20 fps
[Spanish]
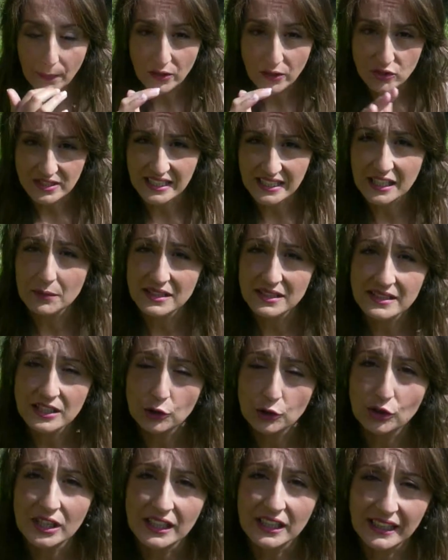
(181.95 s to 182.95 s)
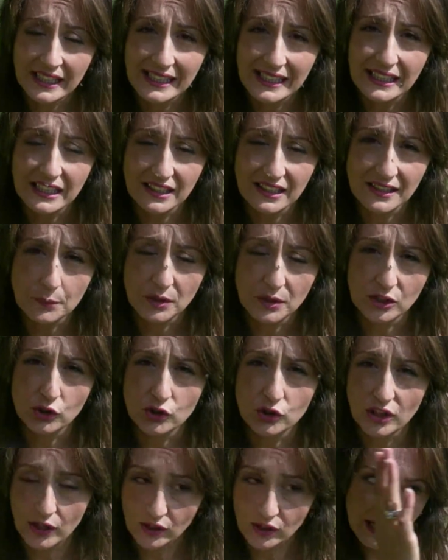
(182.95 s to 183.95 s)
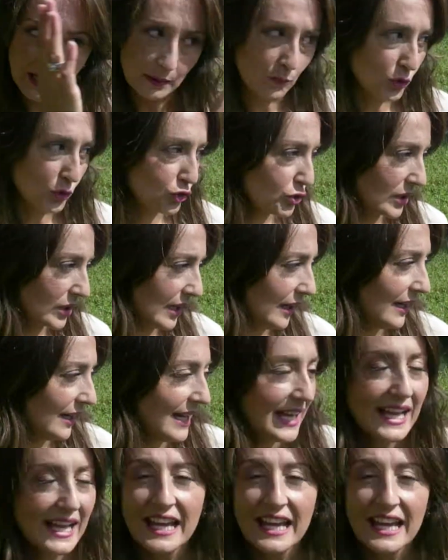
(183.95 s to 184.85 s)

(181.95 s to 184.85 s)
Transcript: Pero sí que vais a notar que el crecimiento, ay, la mosca,